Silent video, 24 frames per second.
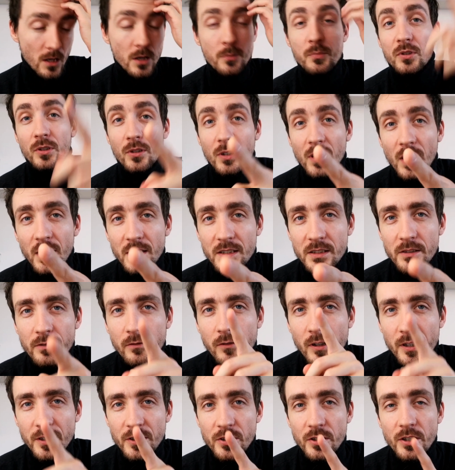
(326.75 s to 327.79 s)
I przy okazji,
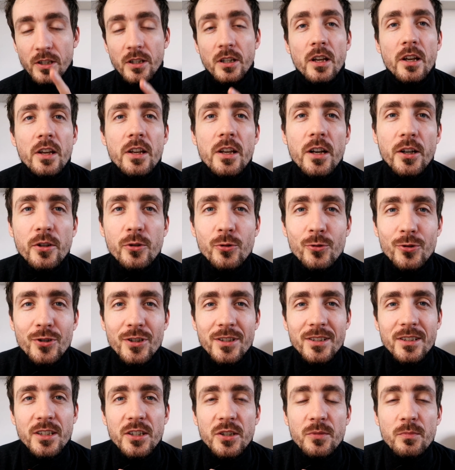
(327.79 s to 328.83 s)
właśnie, jak już
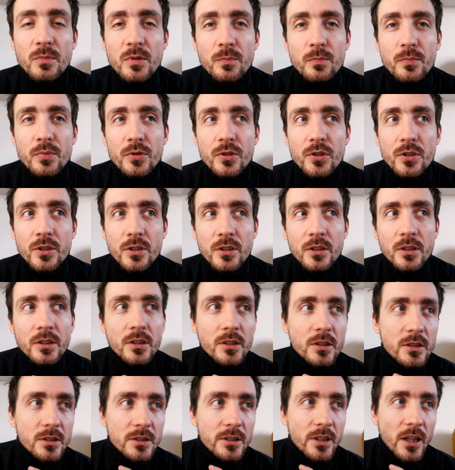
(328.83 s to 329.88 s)
jesteśmy
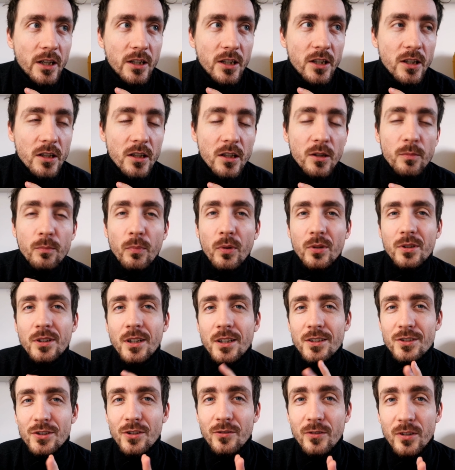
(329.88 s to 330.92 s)
przy takich
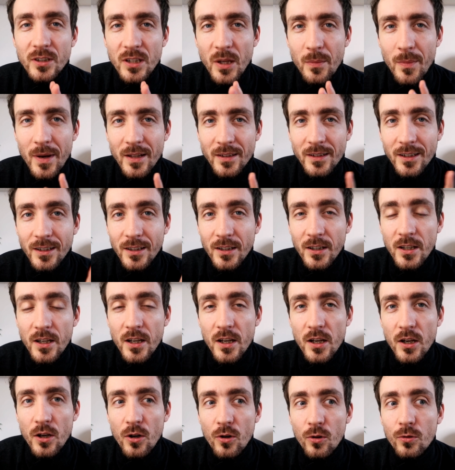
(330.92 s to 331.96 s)
podcastowych tematach,
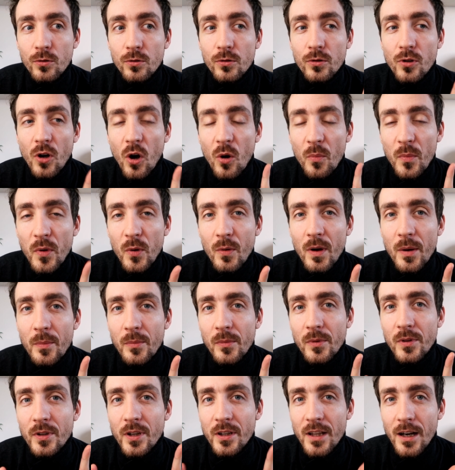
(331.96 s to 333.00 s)

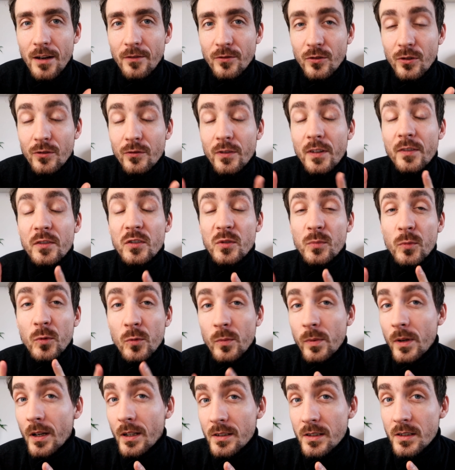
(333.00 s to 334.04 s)
uruchomiłem niedawno we
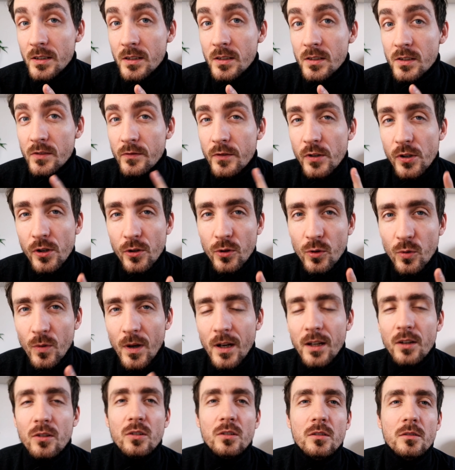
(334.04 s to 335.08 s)
współpracy z
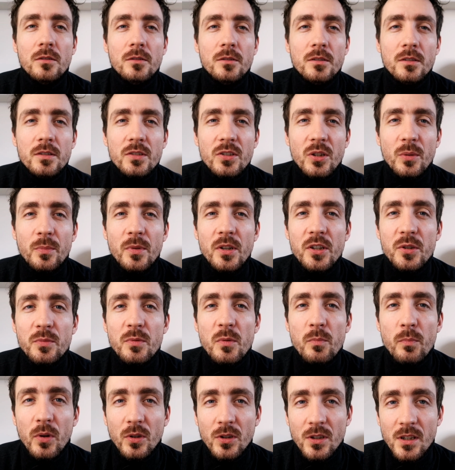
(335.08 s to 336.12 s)
Virtualo e,
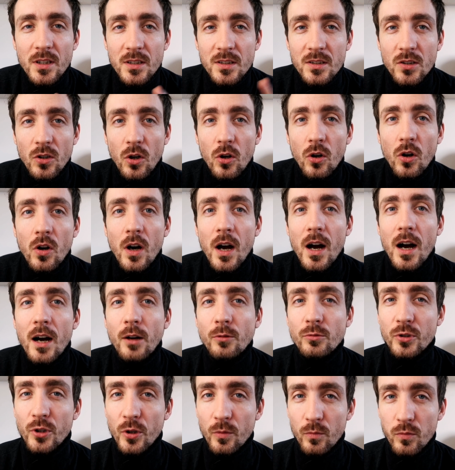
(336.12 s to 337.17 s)
zrobiliśmy podcast o
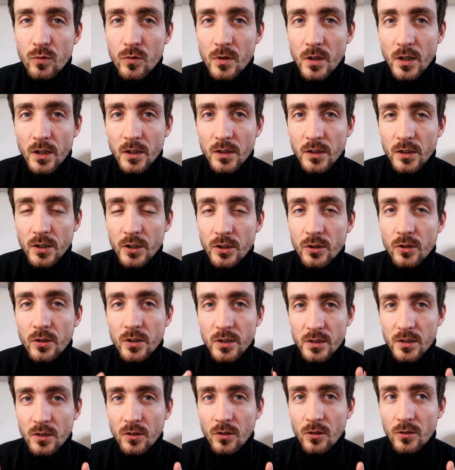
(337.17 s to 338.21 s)
audiobookach i to
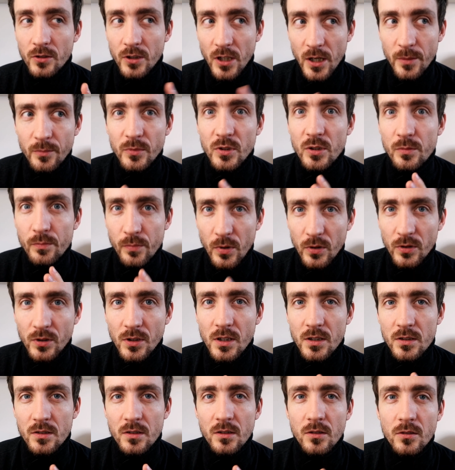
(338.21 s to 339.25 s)
jest odrębny
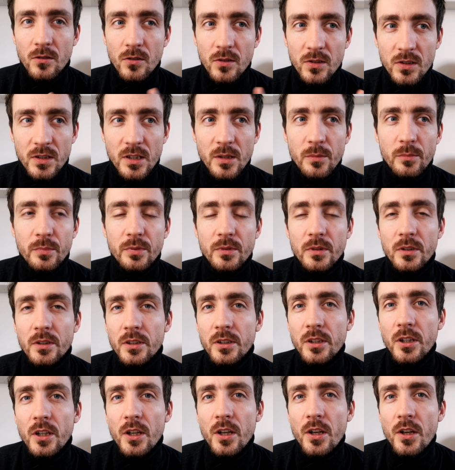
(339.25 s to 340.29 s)
podcast
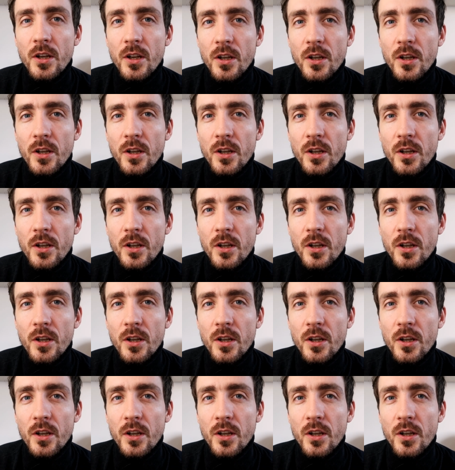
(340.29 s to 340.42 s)
dostępny